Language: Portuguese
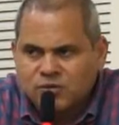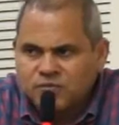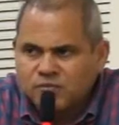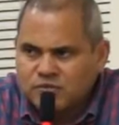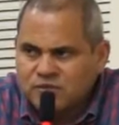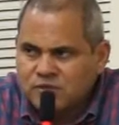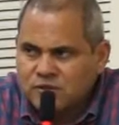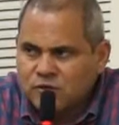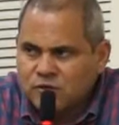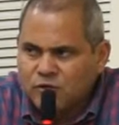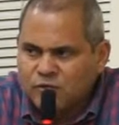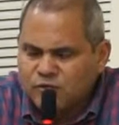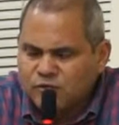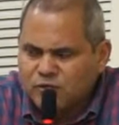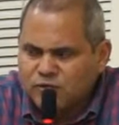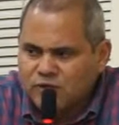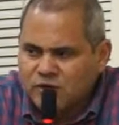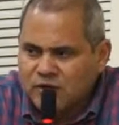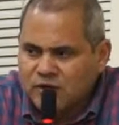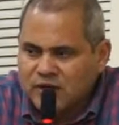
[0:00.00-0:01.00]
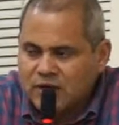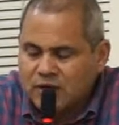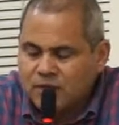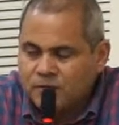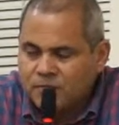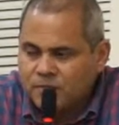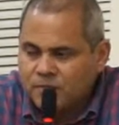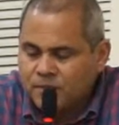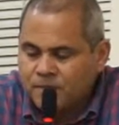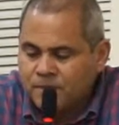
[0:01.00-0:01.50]
você ouve no
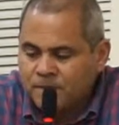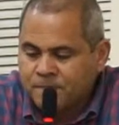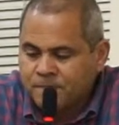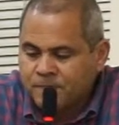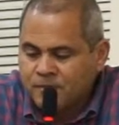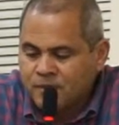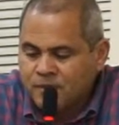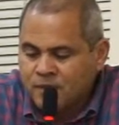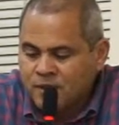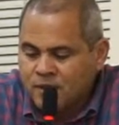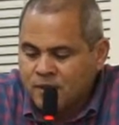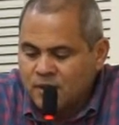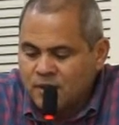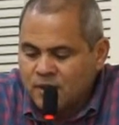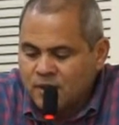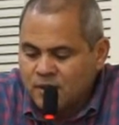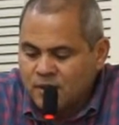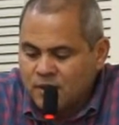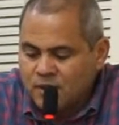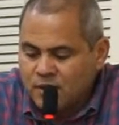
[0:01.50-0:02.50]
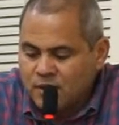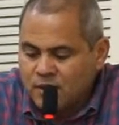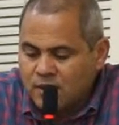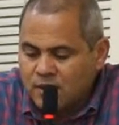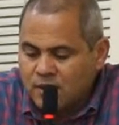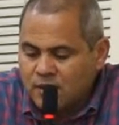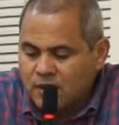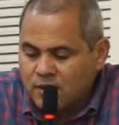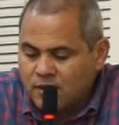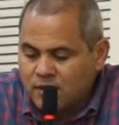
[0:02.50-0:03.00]
jornal
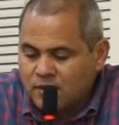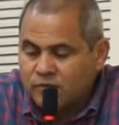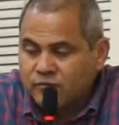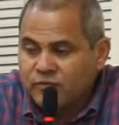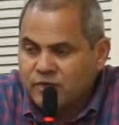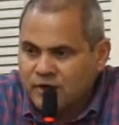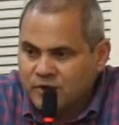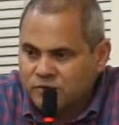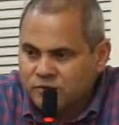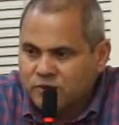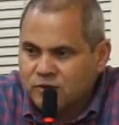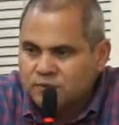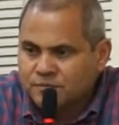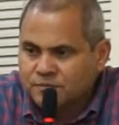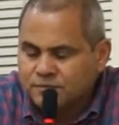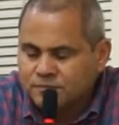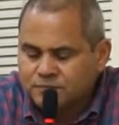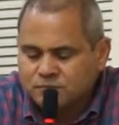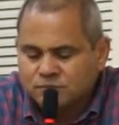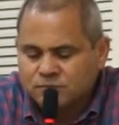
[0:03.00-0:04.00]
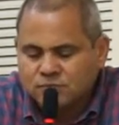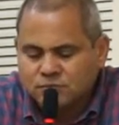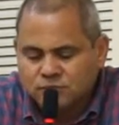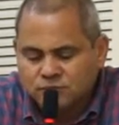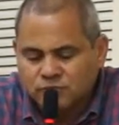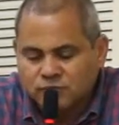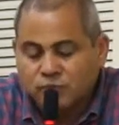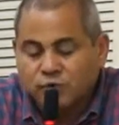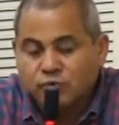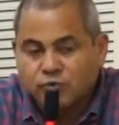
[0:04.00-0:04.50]
é, que o vereador
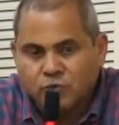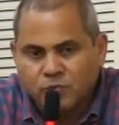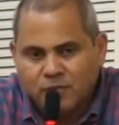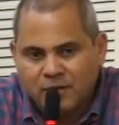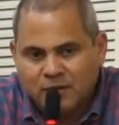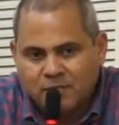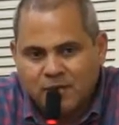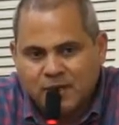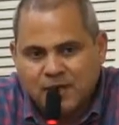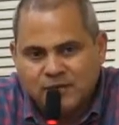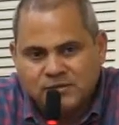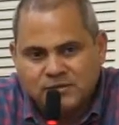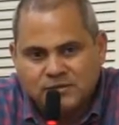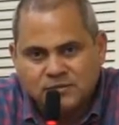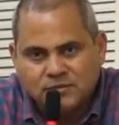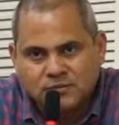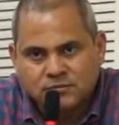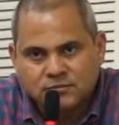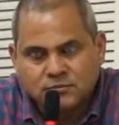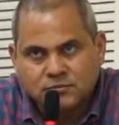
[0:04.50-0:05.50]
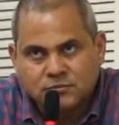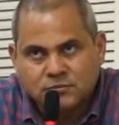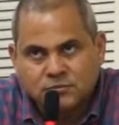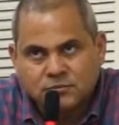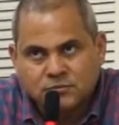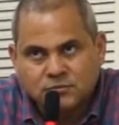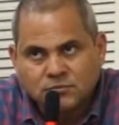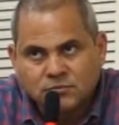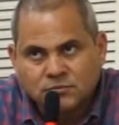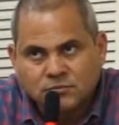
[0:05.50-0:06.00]
voltou para a base,
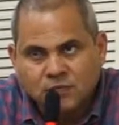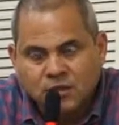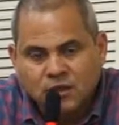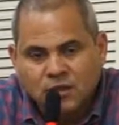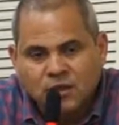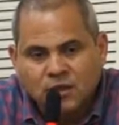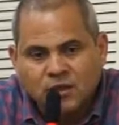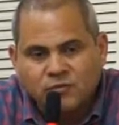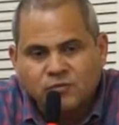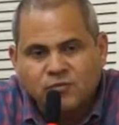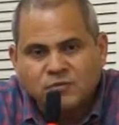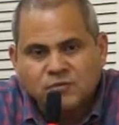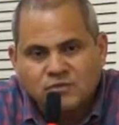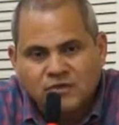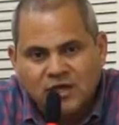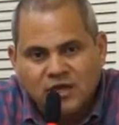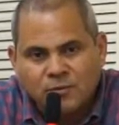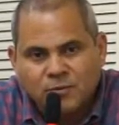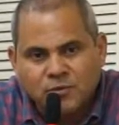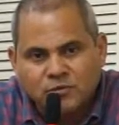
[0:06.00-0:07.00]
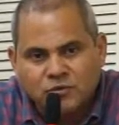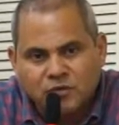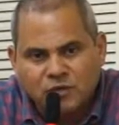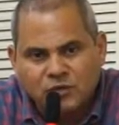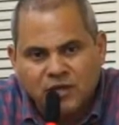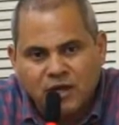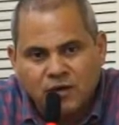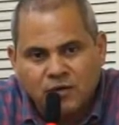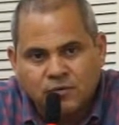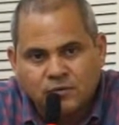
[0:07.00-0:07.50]
e você abre o
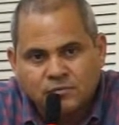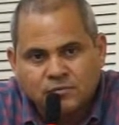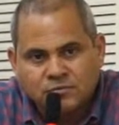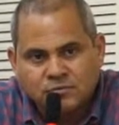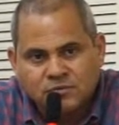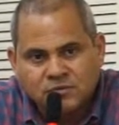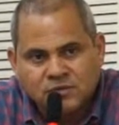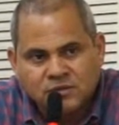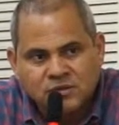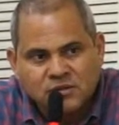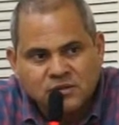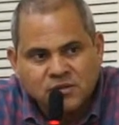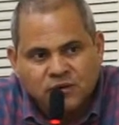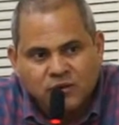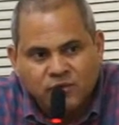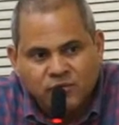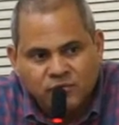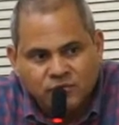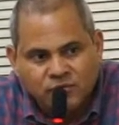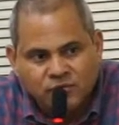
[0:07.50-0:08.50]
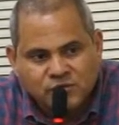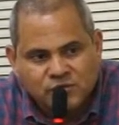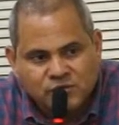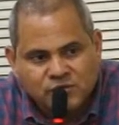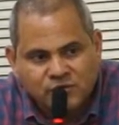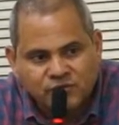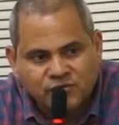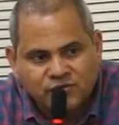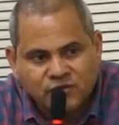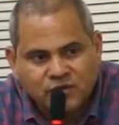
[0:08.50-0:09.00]
jornal,
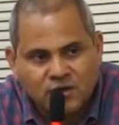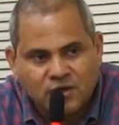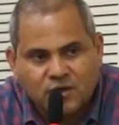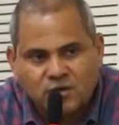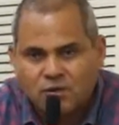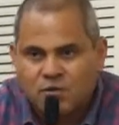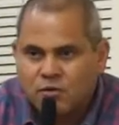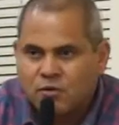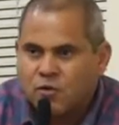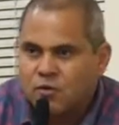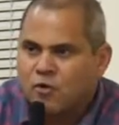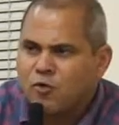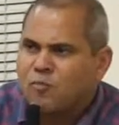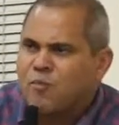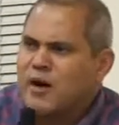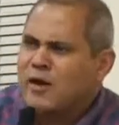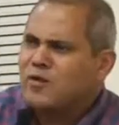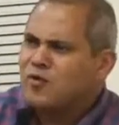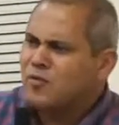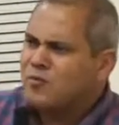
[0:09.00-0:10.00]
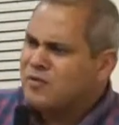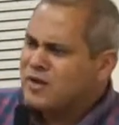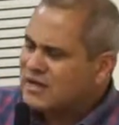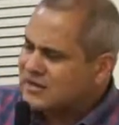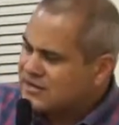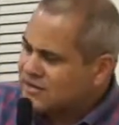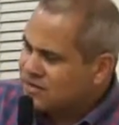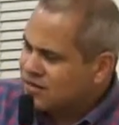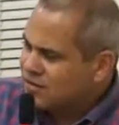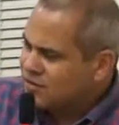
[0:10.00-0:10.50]
você vê uma
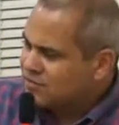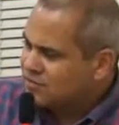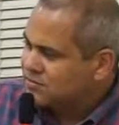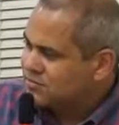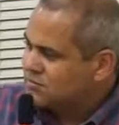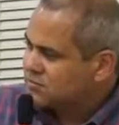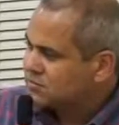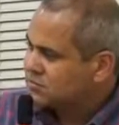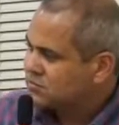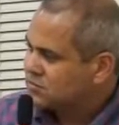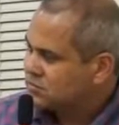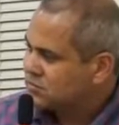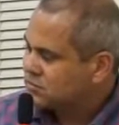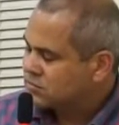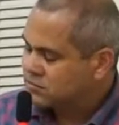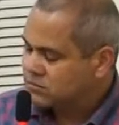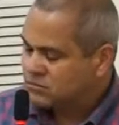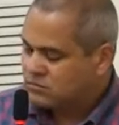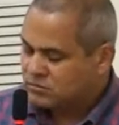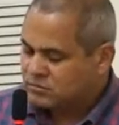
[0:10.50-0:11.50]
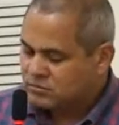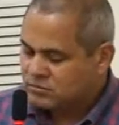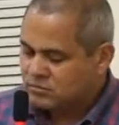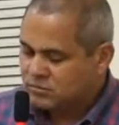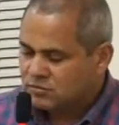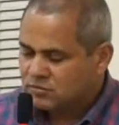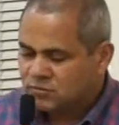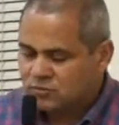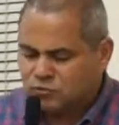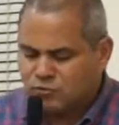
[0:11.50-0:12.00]
nomeação
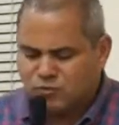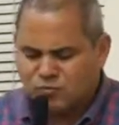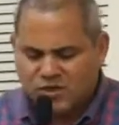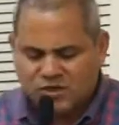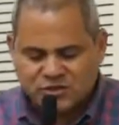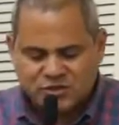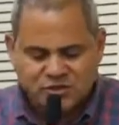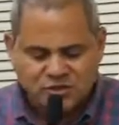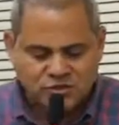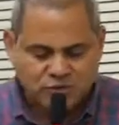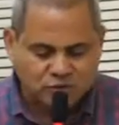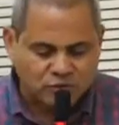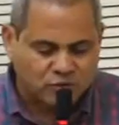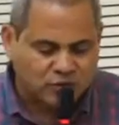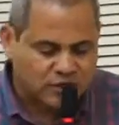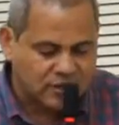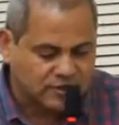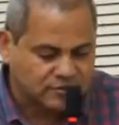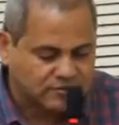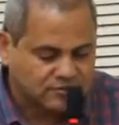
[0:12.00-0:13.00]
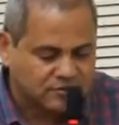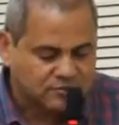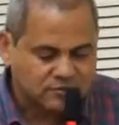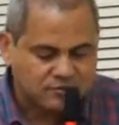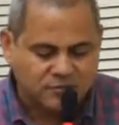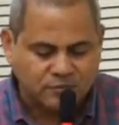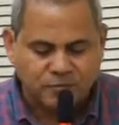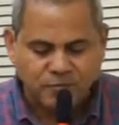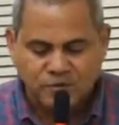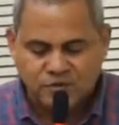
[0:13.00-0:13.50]
de uma gestora
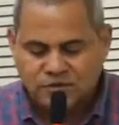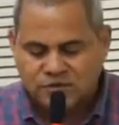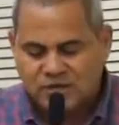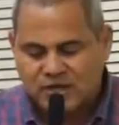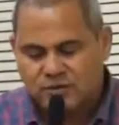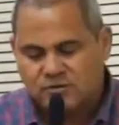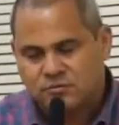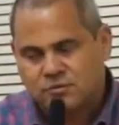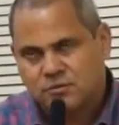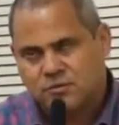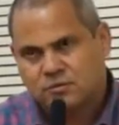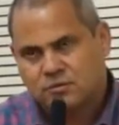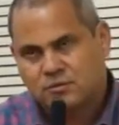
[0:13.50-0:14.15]
de projeto